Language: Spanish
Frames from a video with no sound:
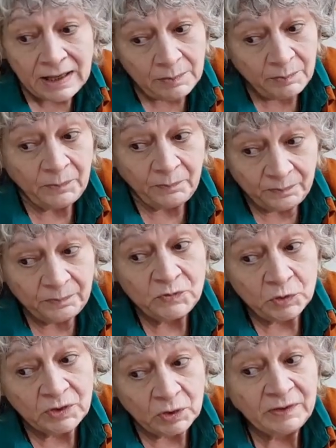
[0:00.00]
Y
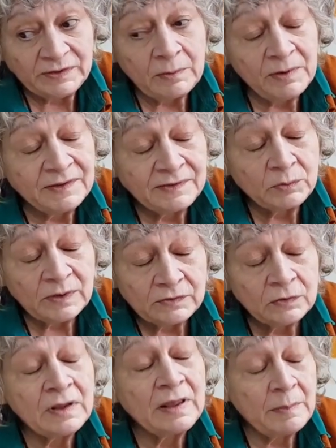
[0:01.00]
yo creo que estamos en una
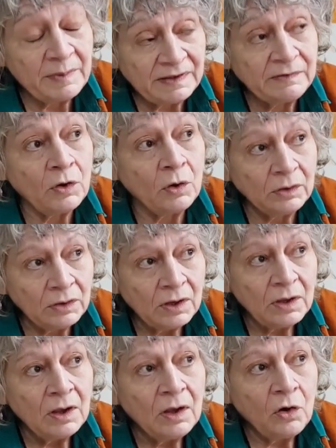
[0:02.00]
situación de depresión
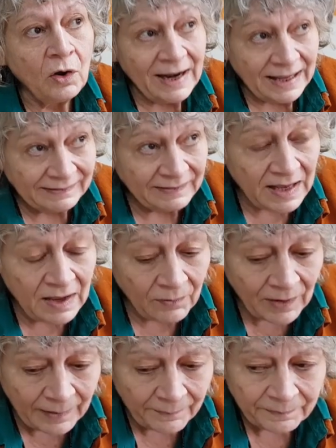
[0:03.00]

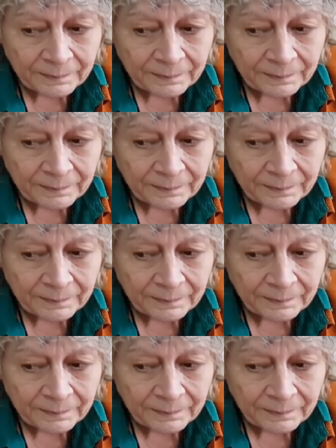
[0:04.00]
colectiva